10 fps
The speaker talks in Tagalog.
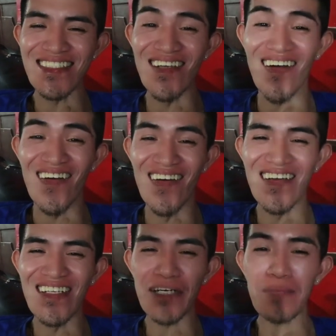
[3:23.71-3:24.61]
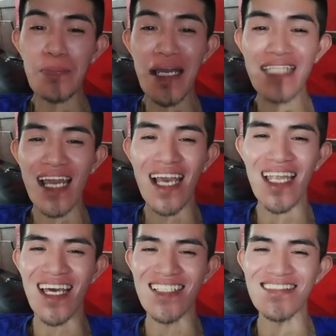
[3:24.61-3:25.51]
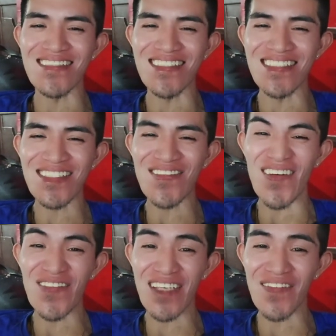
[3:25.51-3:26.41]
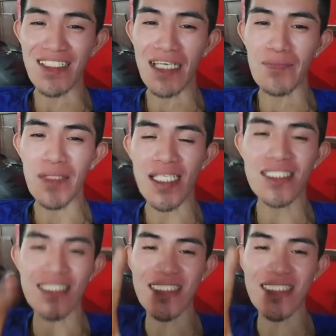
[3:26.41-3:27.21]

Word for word: No, na pangmatagalan. So, safe and God bless.